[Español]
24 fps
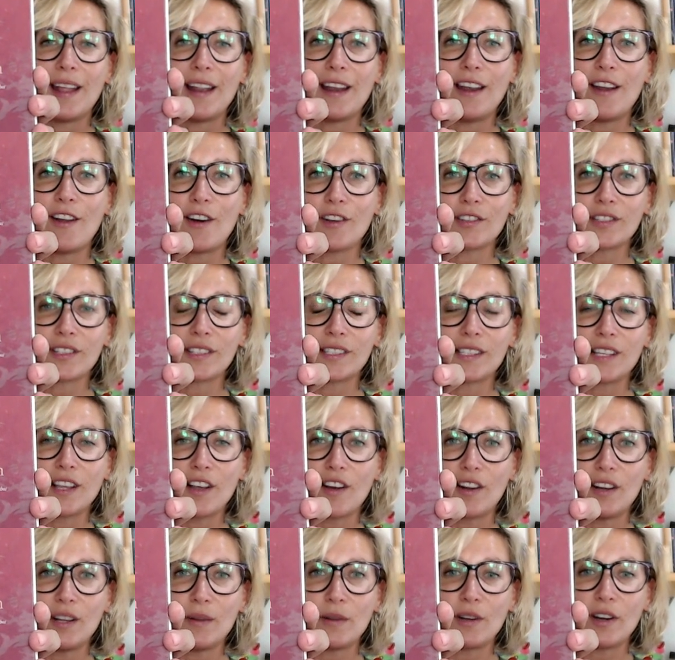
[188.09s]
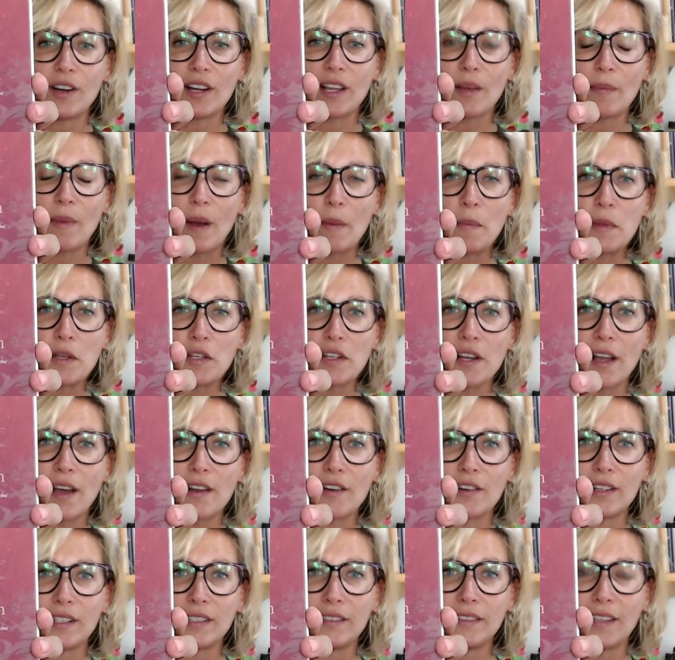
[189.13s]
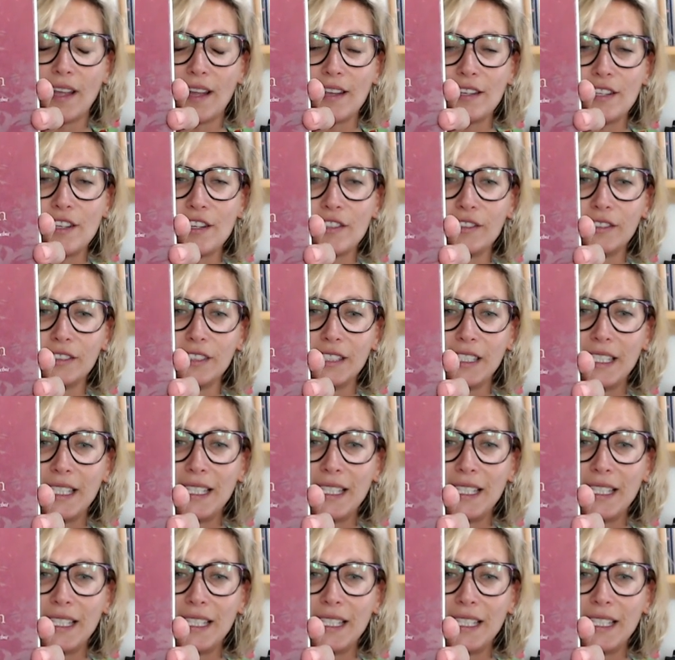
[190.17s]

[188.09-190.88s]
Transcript: los cinco libros que más me llegaron este año